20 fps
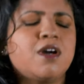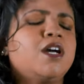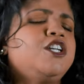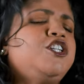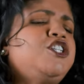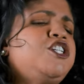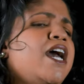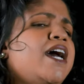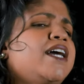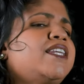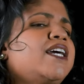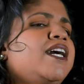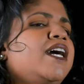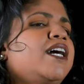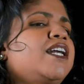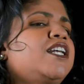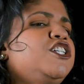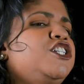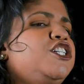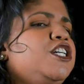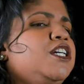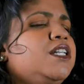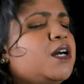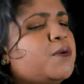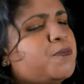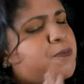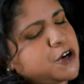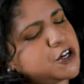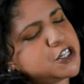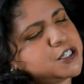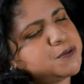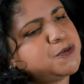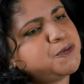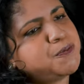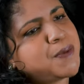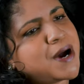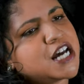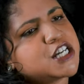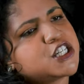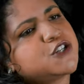Dieta garantida, próximo
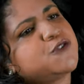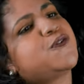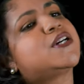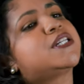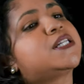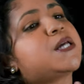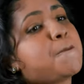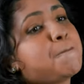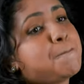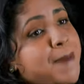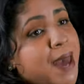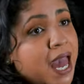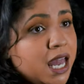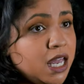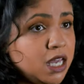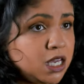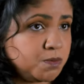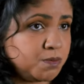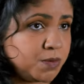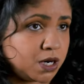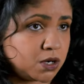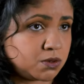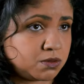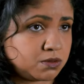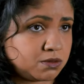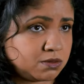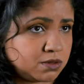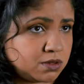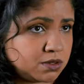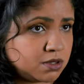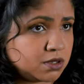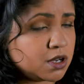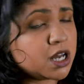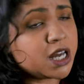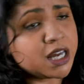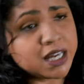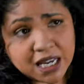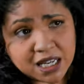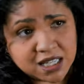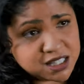passo, fazer pé e mão.
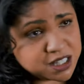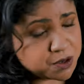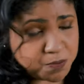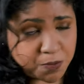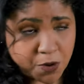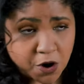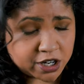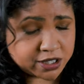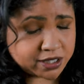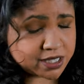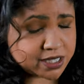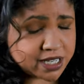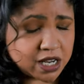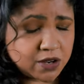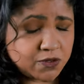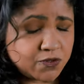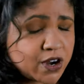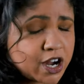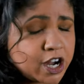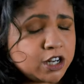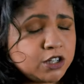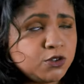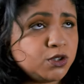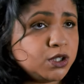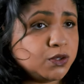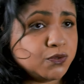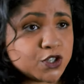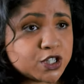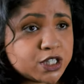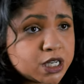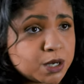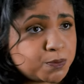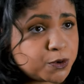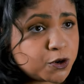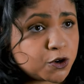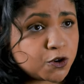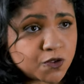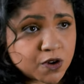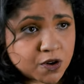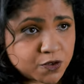Quem se importa se é inverno e você
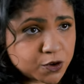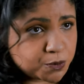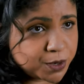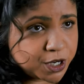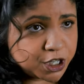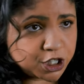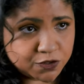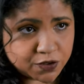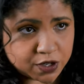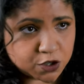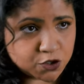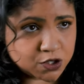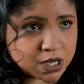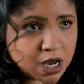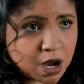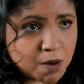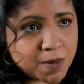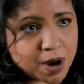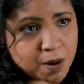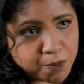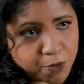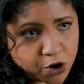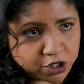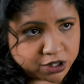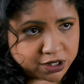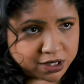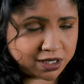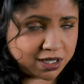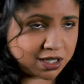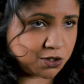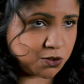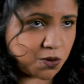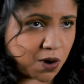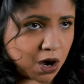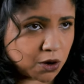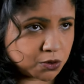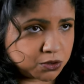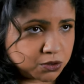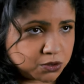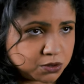provavelmente vai usar uma bota cano
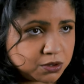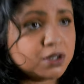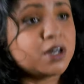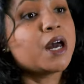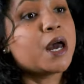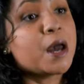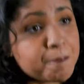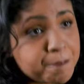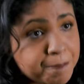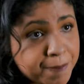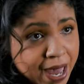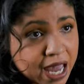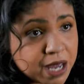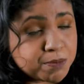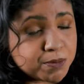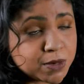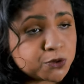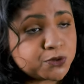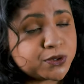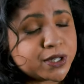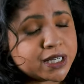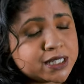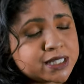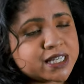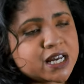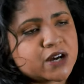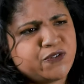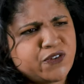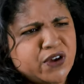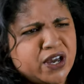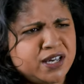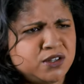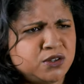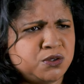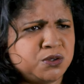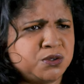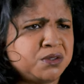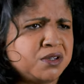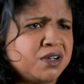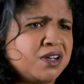alto? Pé e mão tem que estar
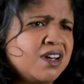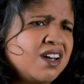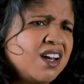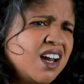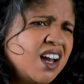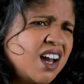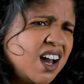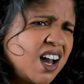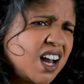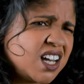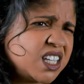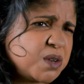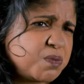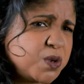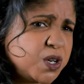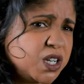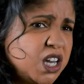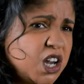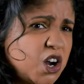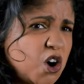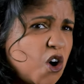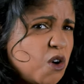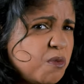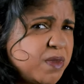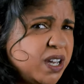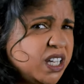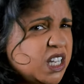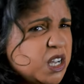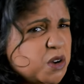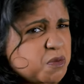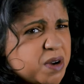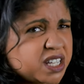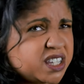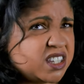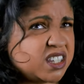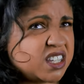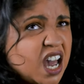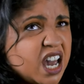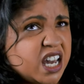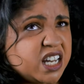feito. Até porque homem tem uma
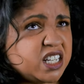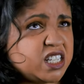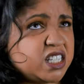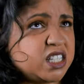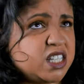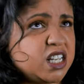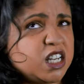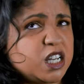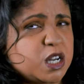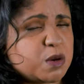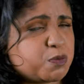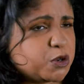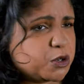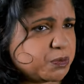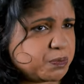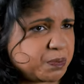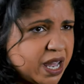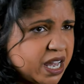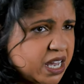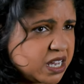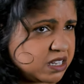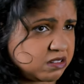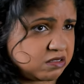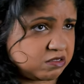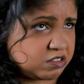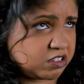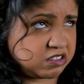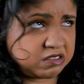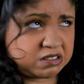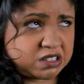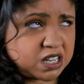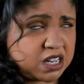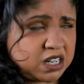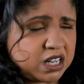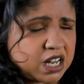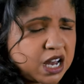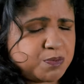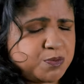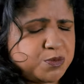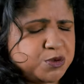tara estranha por pé, sei
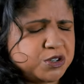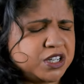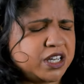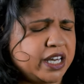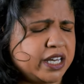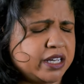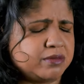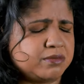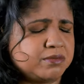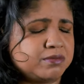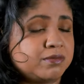lá por quê.